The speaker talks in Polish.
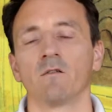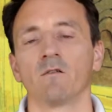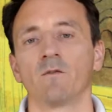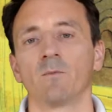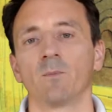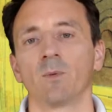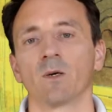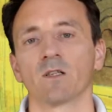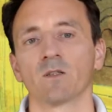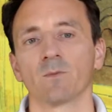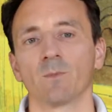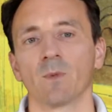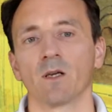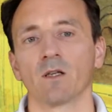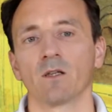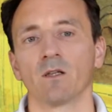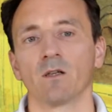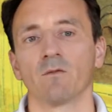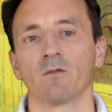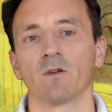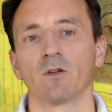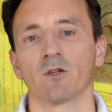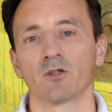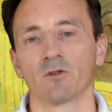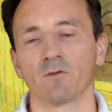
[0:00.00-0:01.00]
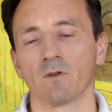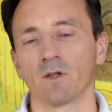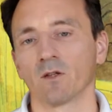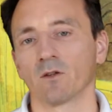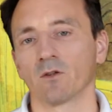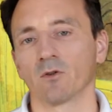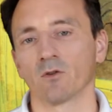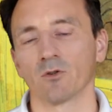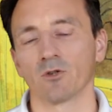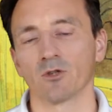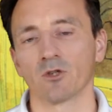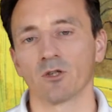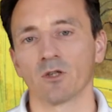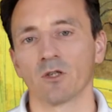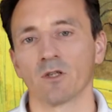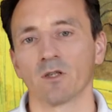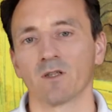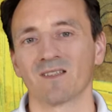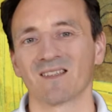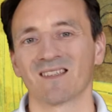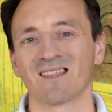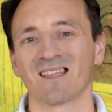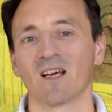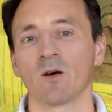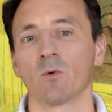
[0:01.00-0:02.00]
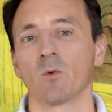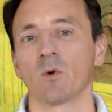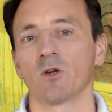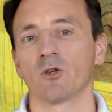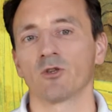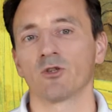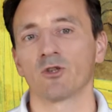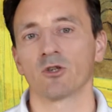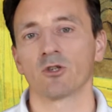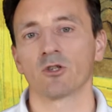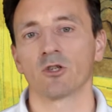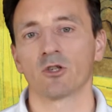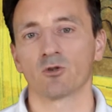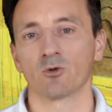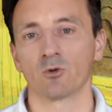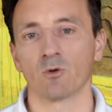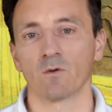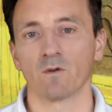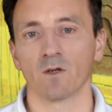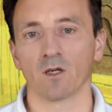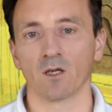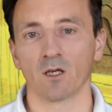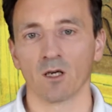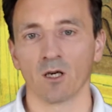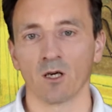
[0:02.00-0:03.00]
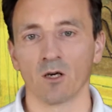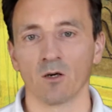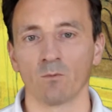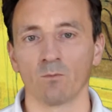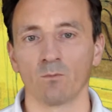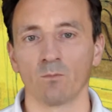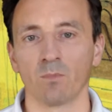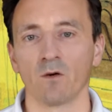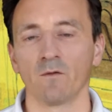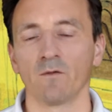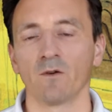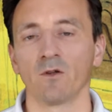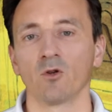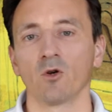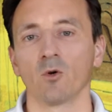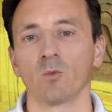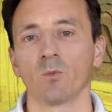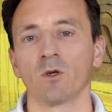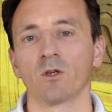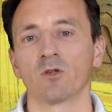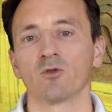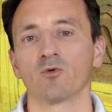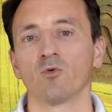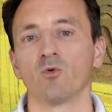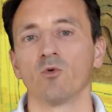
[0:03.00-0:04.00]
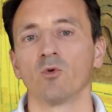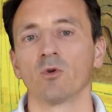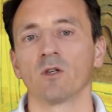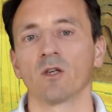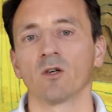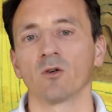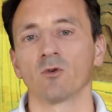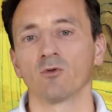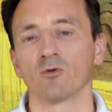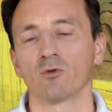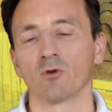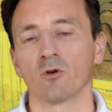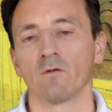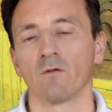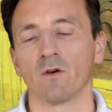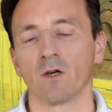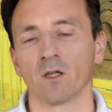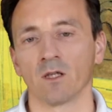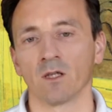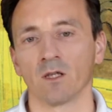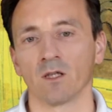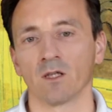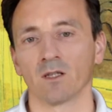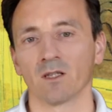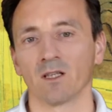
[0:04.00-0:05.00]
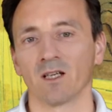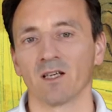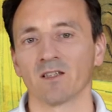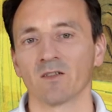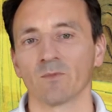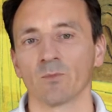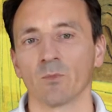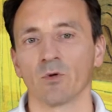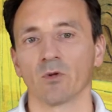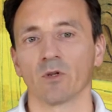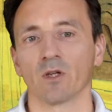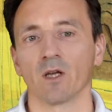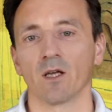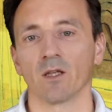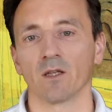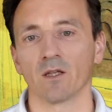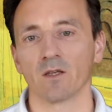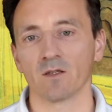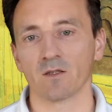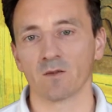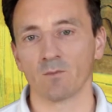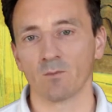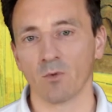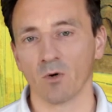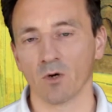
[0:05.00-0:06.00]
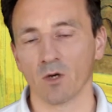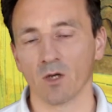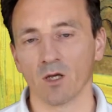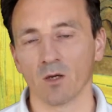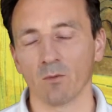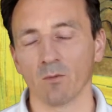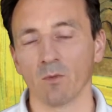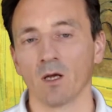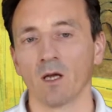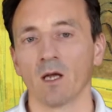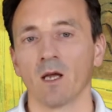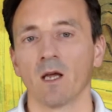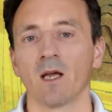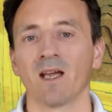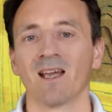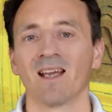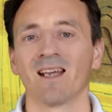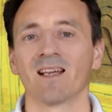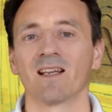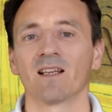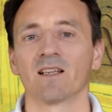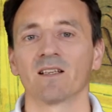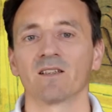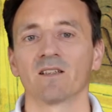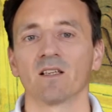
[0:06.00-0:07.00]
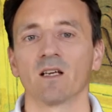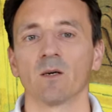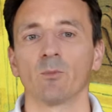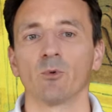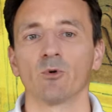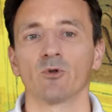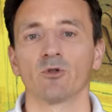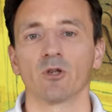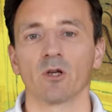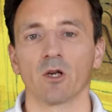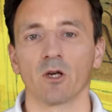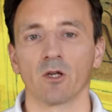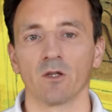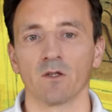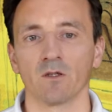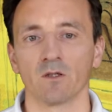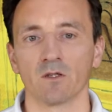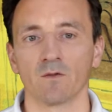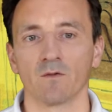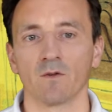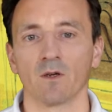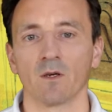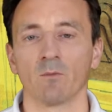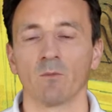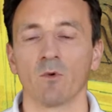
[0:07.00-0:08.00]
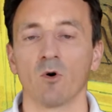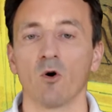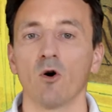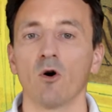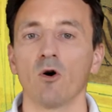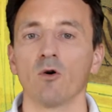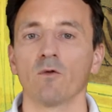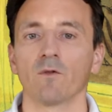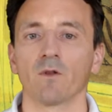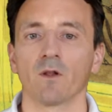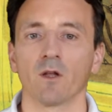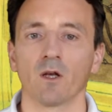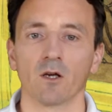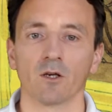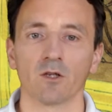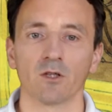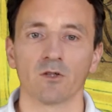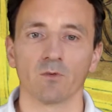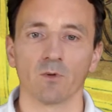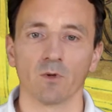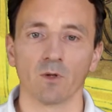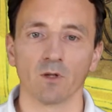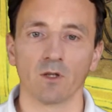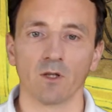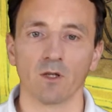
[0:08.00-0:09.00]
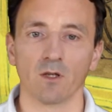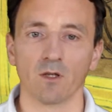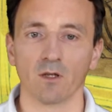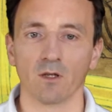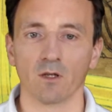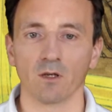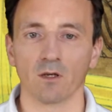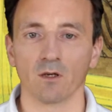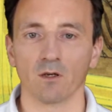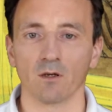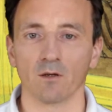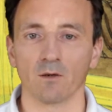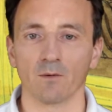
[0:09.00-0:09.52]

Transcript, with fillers: W perspektywie świętości całe życie człowieka powinno być ukierunkowane na spotkanie z Bogiem za pośrednictwem ofiar świątynnych.